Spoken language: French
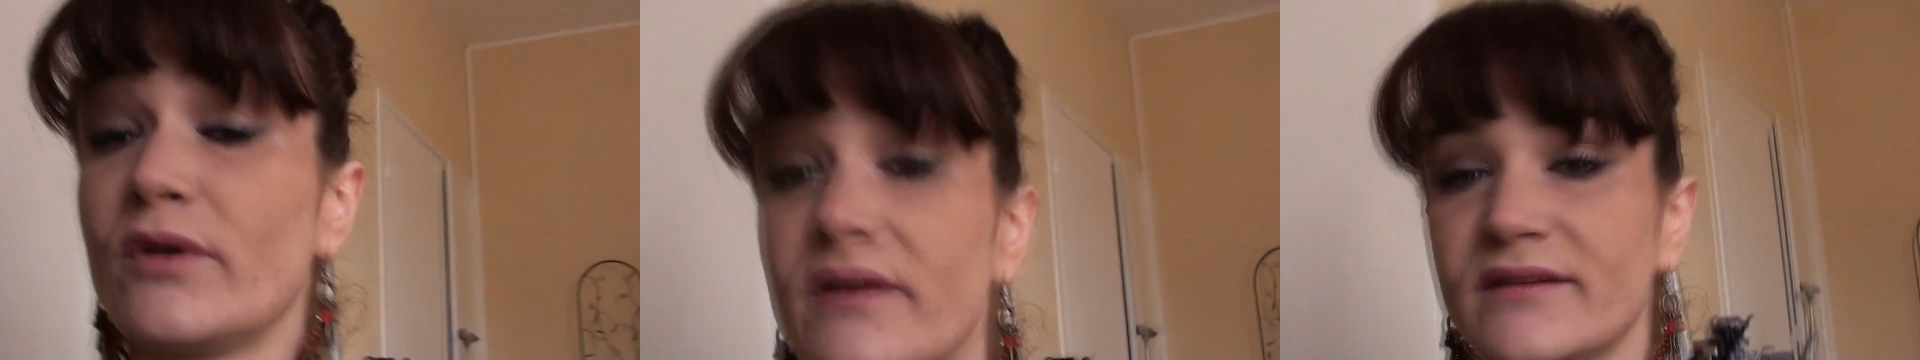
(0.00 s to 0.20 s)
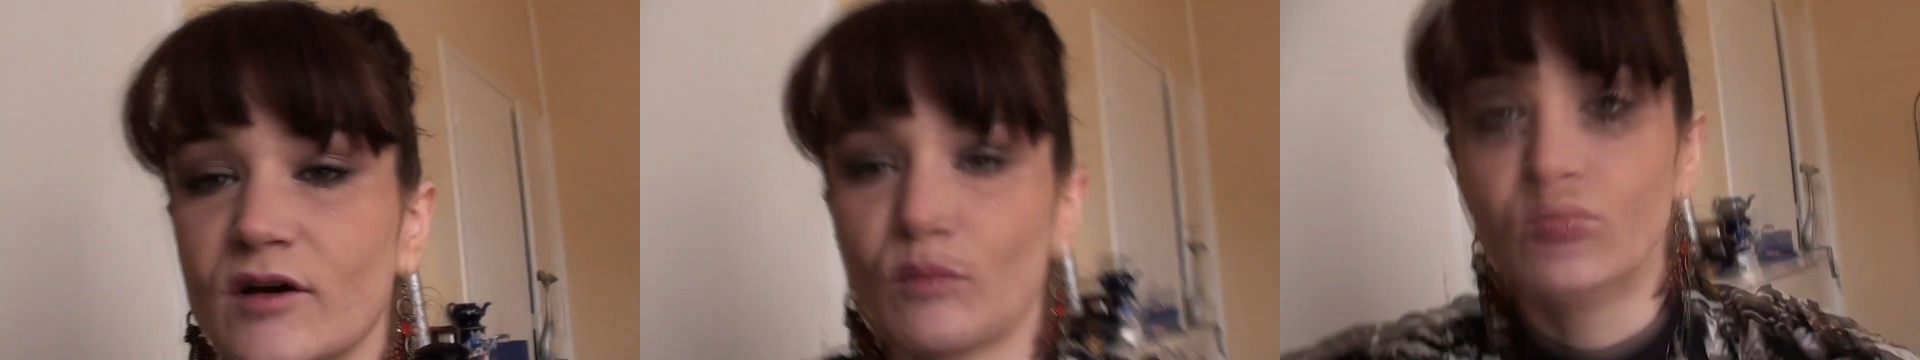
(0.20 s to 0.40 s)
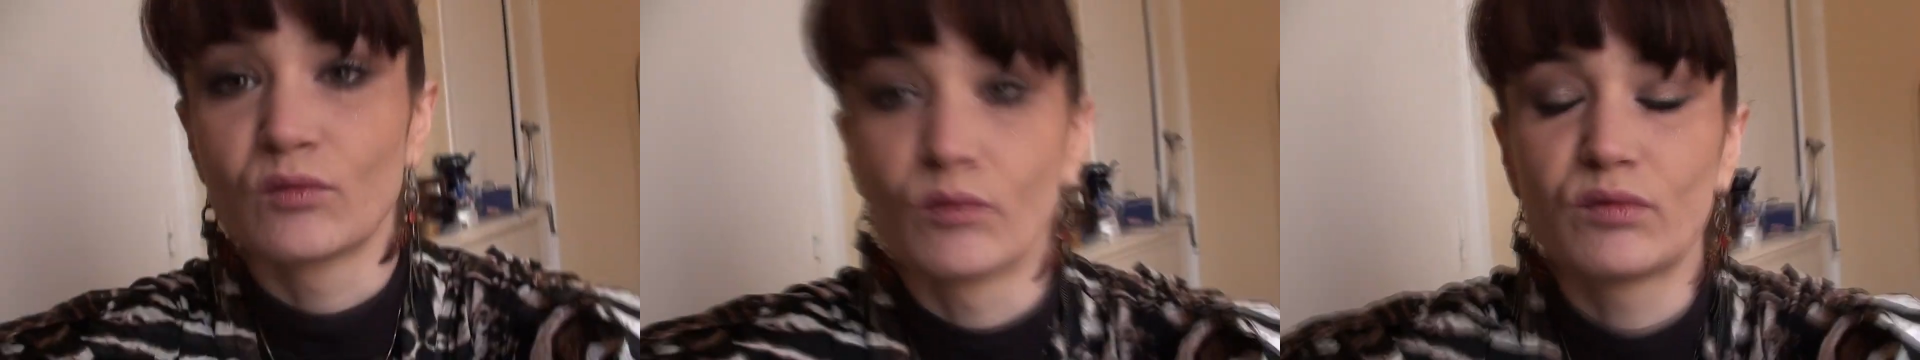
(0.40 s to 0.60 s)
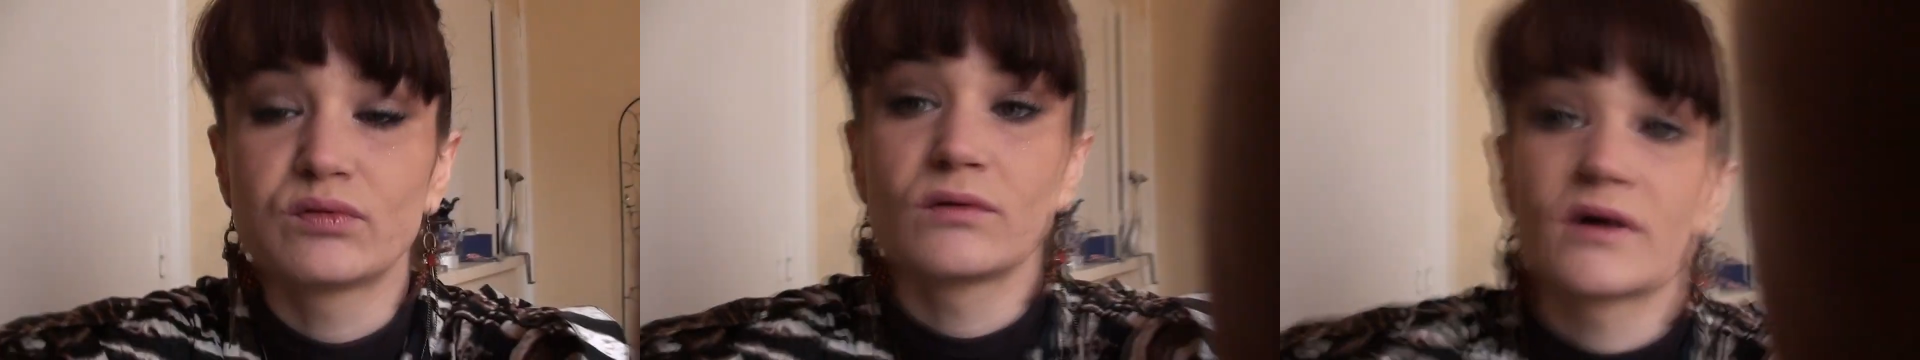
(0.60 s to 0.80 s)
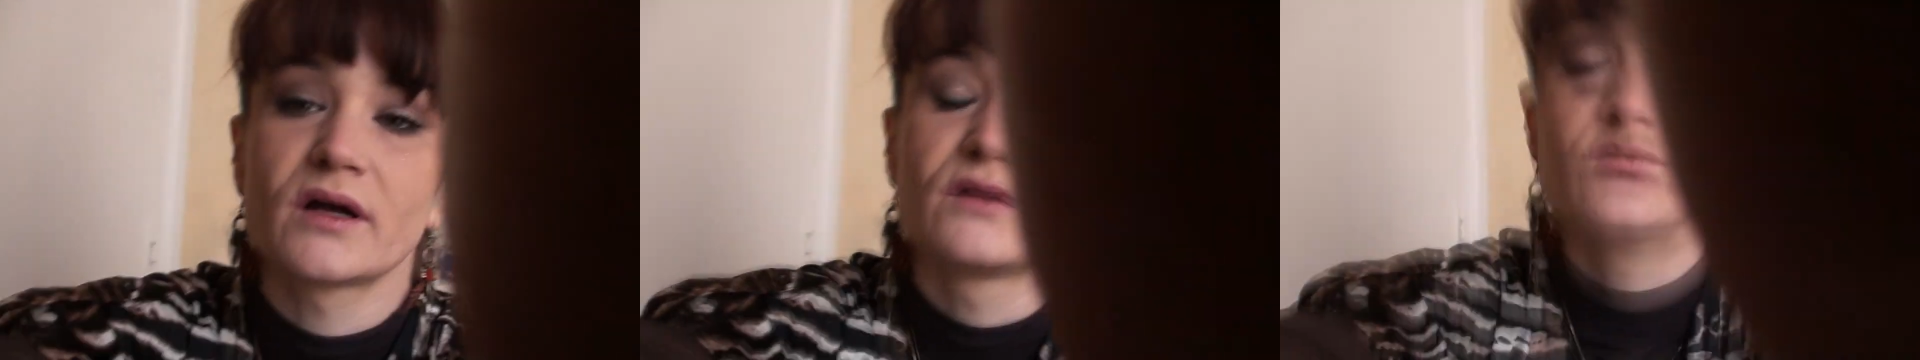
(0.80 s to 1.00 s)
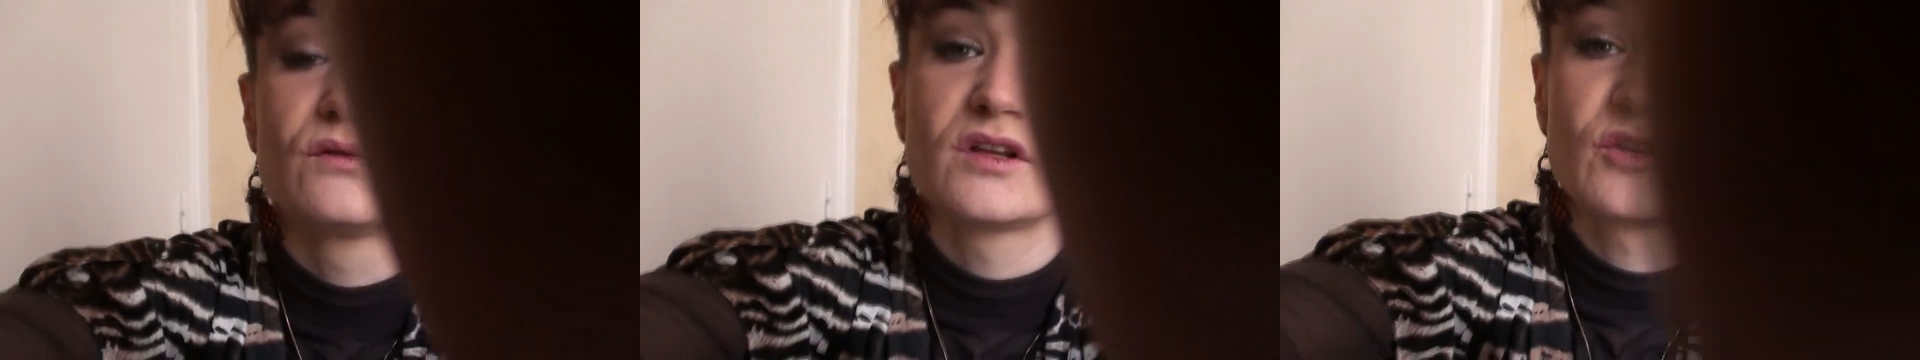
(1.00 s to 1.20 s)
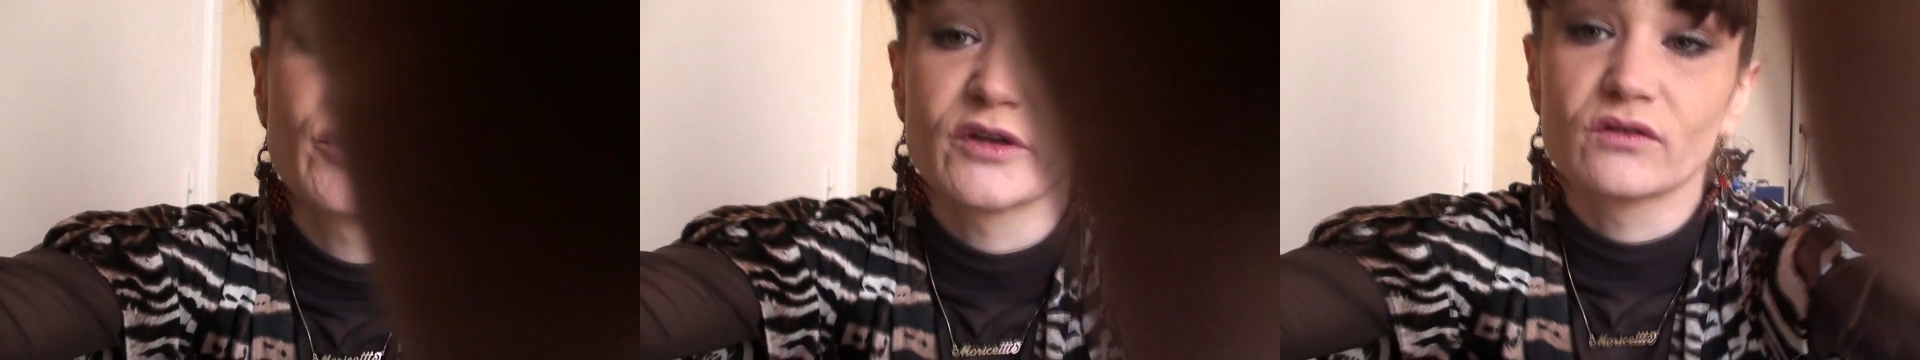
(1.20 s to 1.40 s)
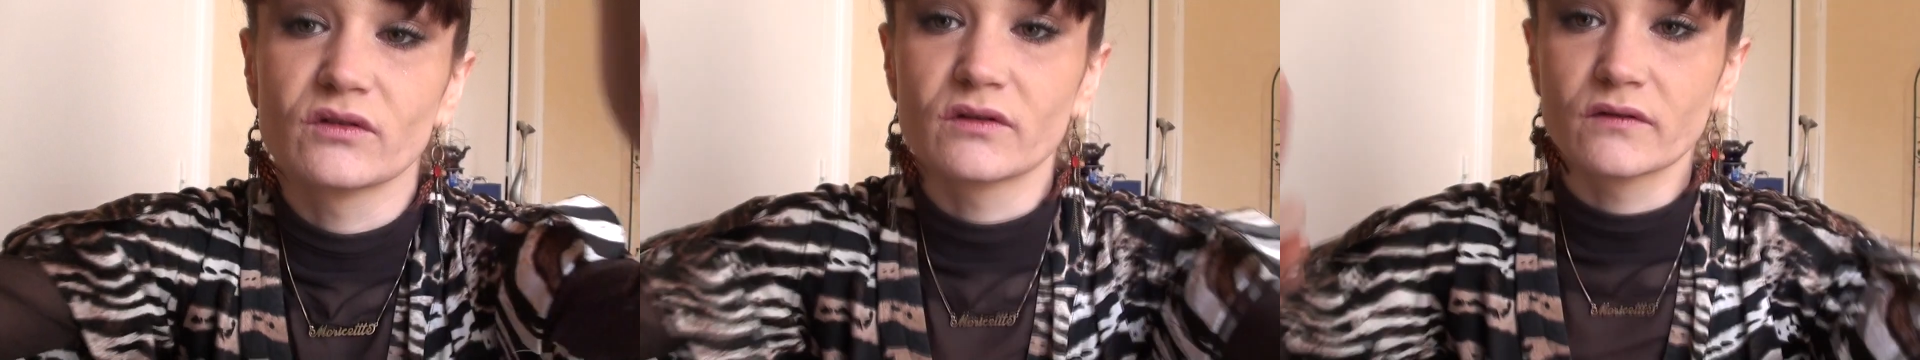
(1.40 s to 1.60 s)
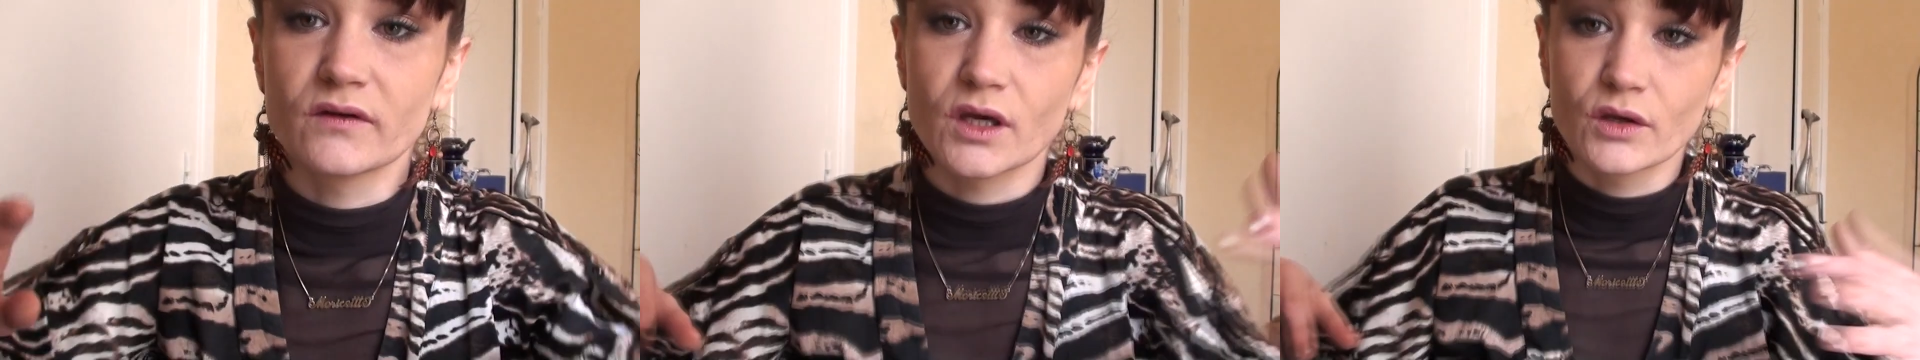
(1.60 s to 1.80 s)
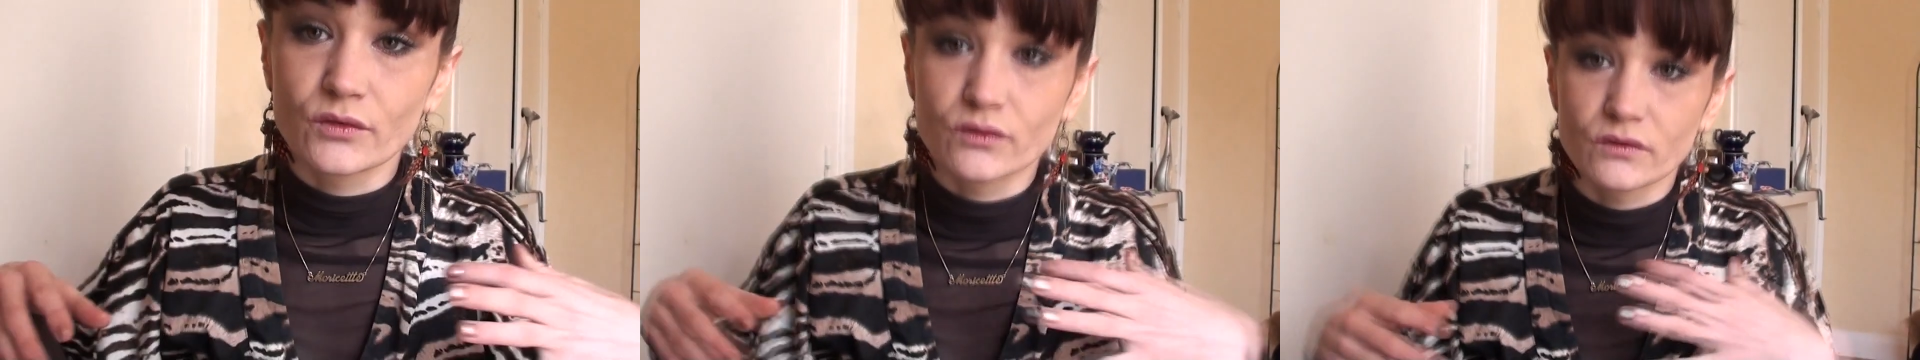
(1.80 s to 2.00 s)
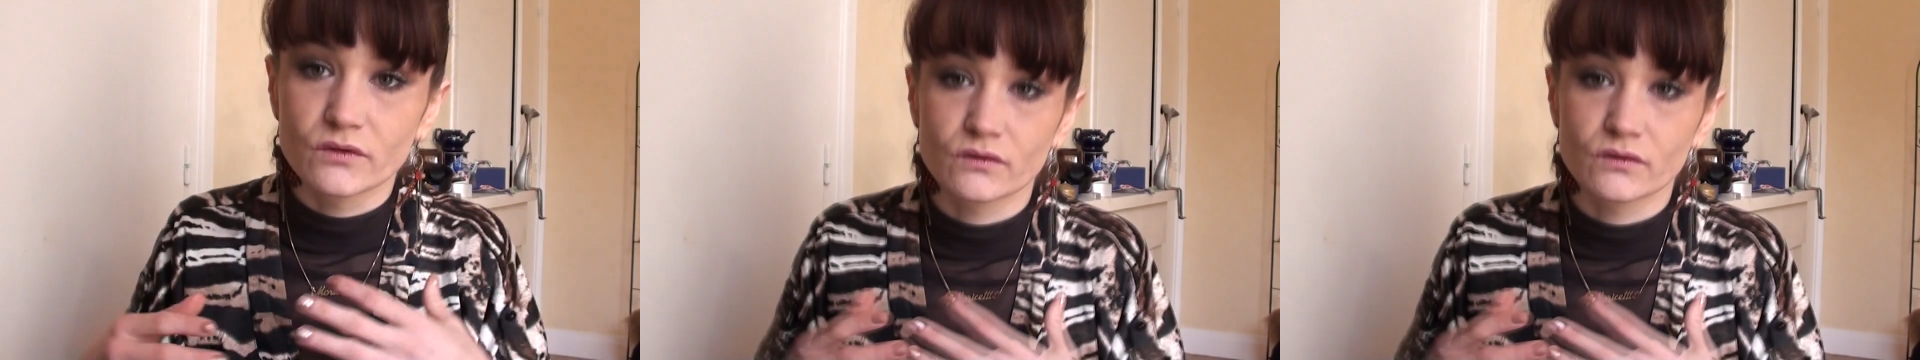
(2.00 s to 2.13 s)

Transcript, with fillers: être un bon point à donner parce que c'est vrai que